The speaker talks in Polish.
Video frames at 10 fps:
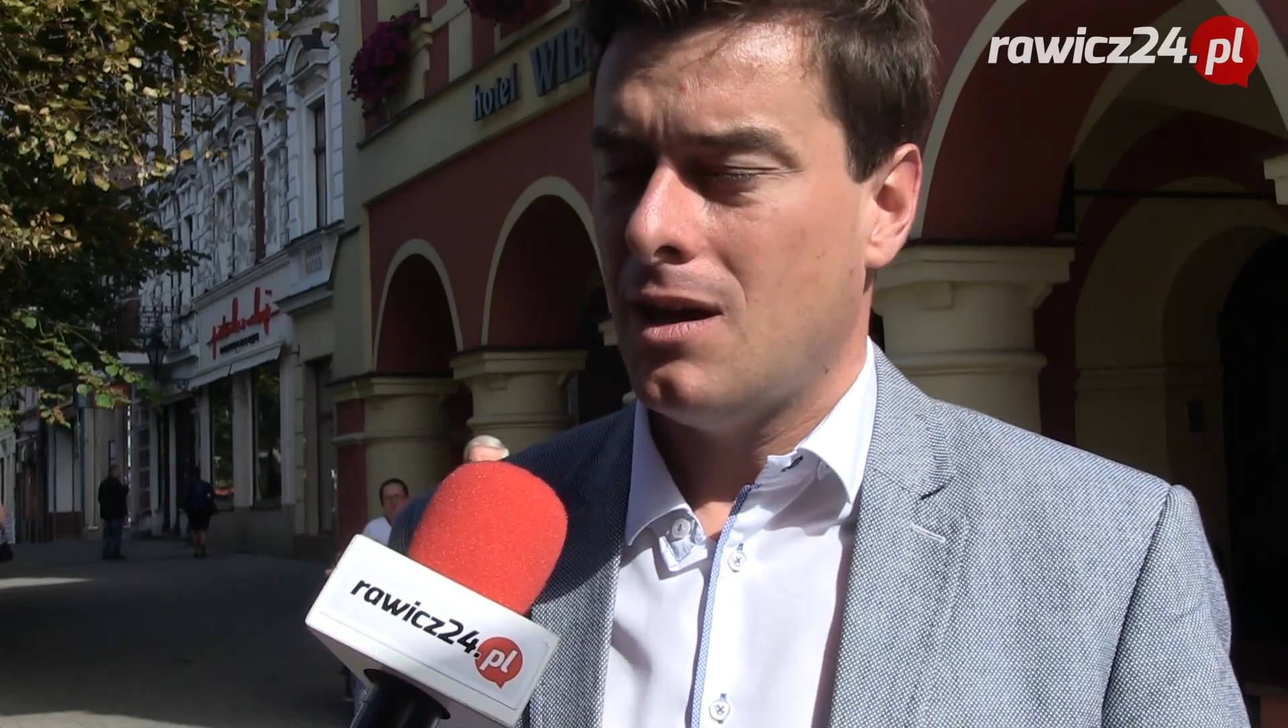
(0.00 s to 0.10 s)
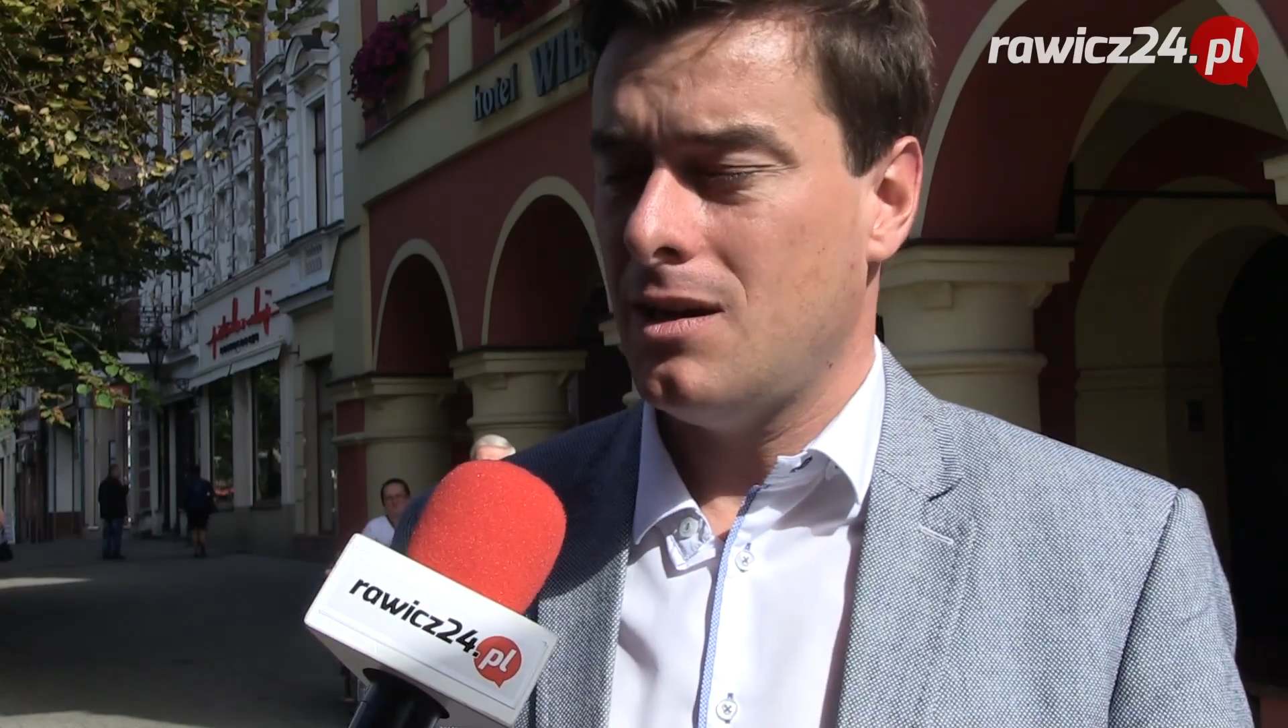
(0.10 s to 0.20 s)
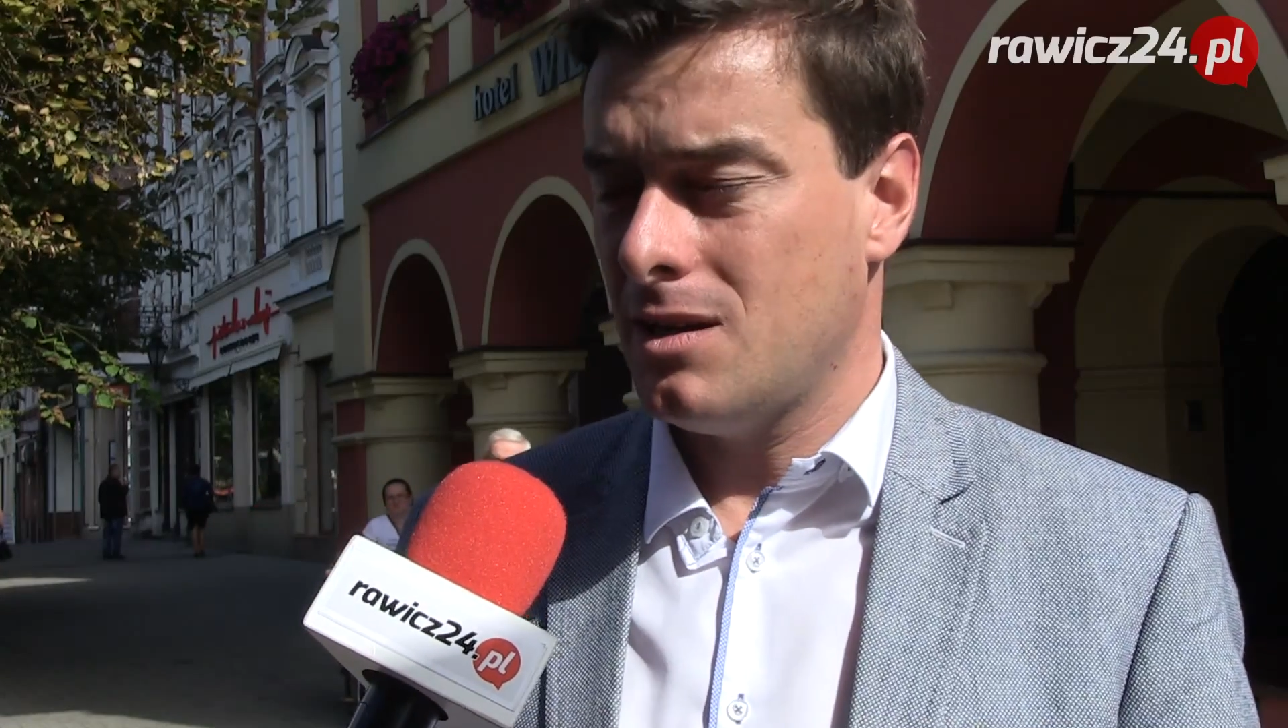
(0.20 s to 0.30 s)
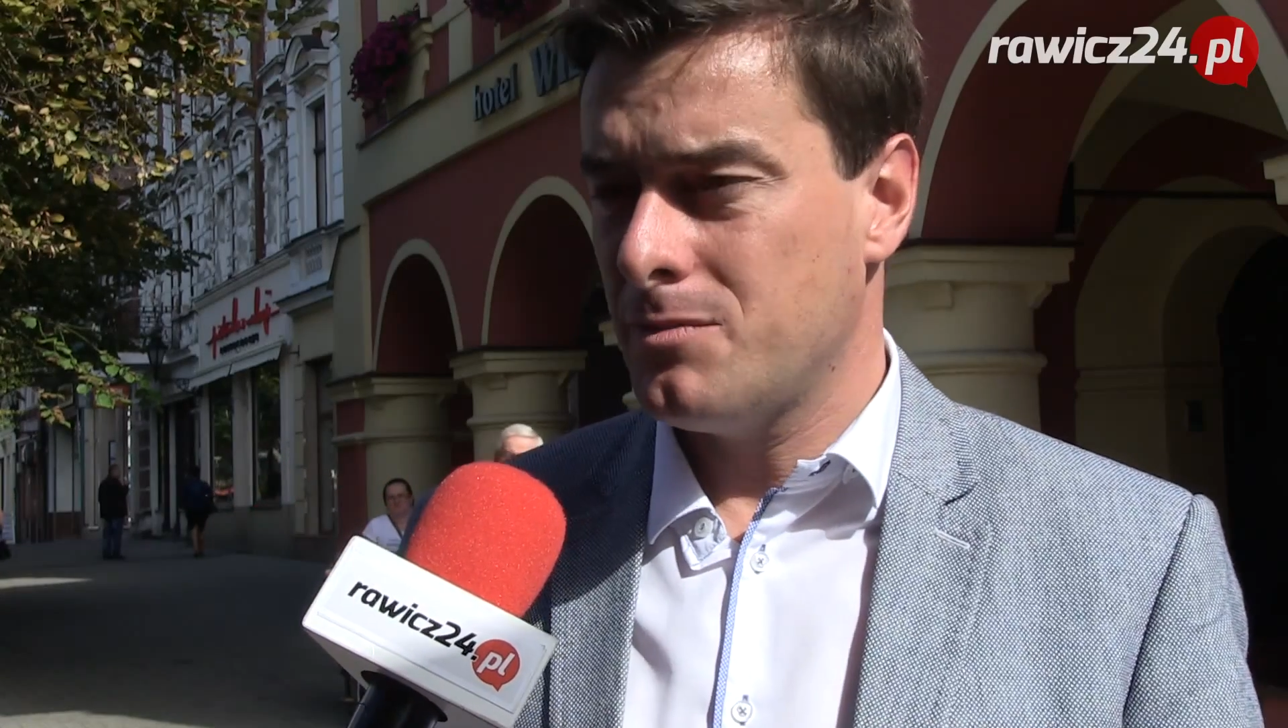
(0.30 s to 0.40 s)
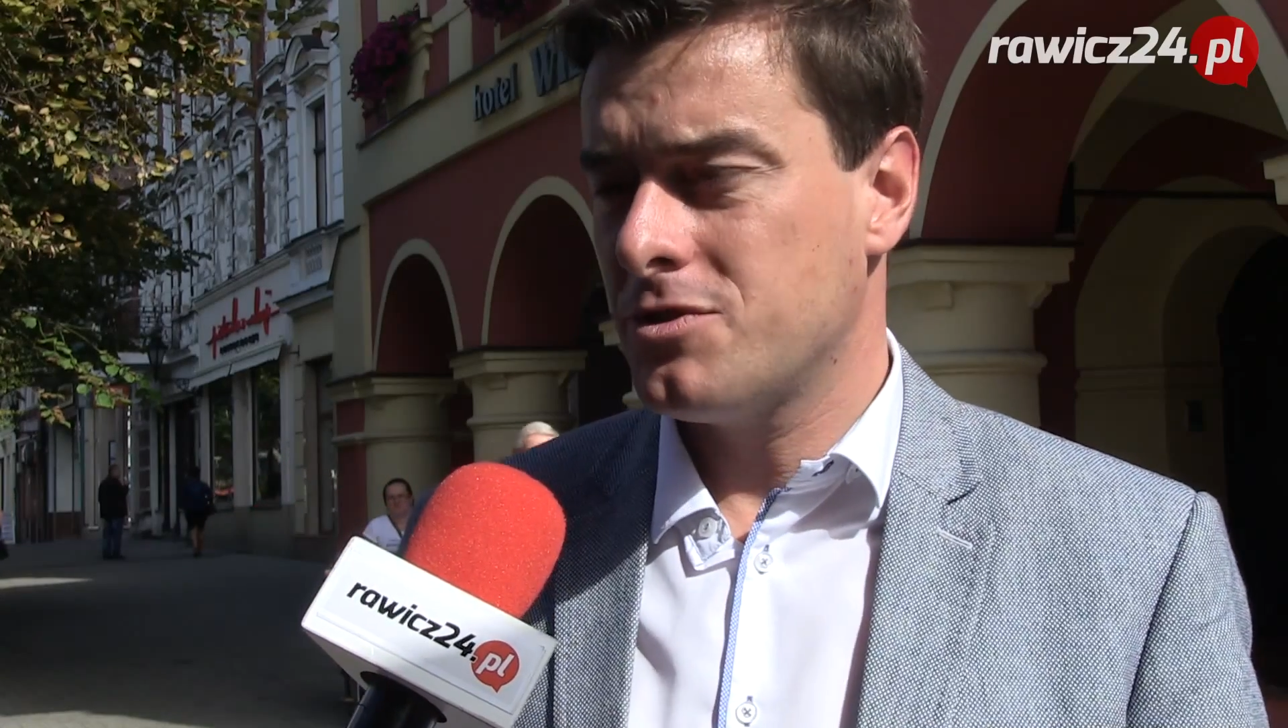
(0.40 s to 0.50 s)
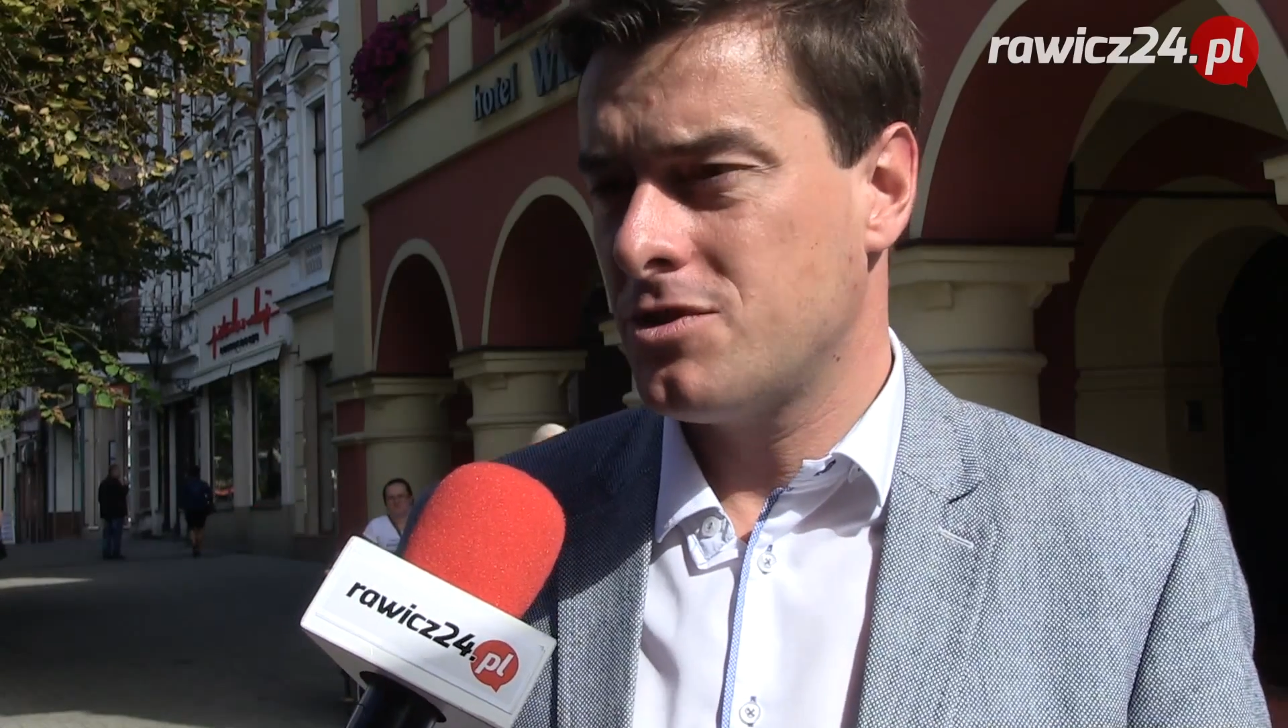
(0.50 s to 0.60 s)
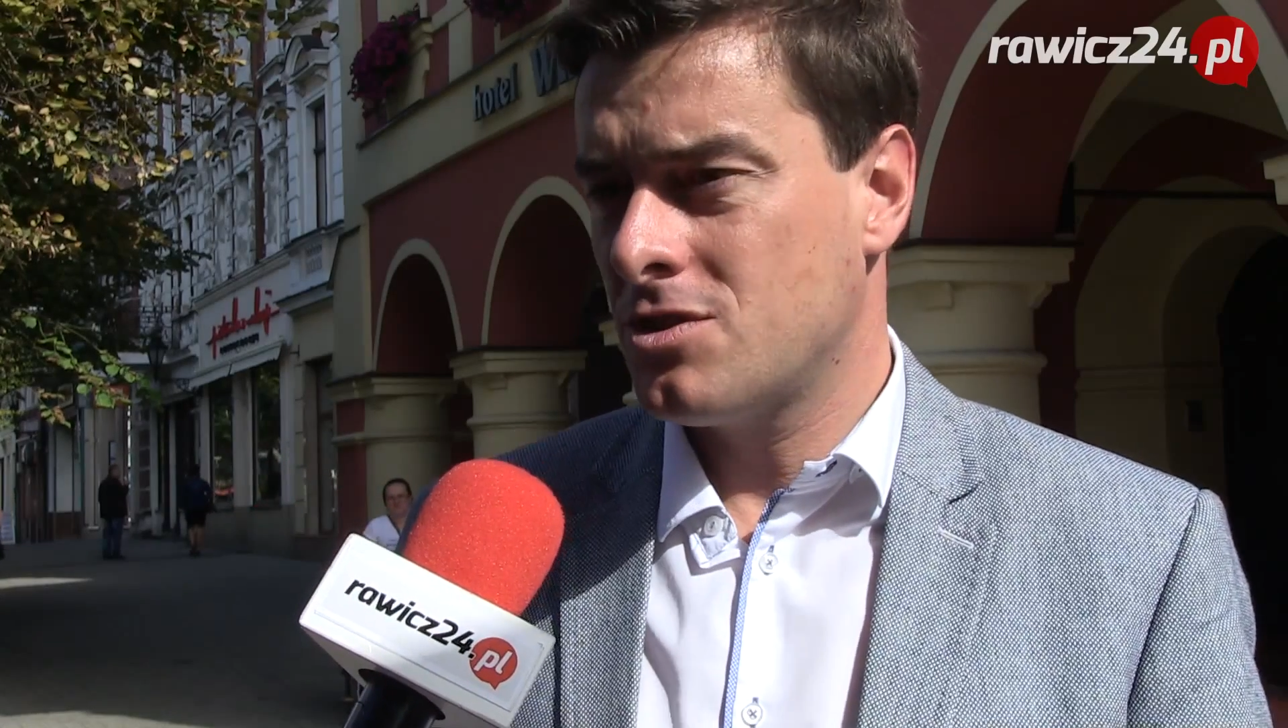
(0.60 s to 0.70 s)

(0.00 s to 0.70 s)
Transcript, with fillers: ale ja myślę,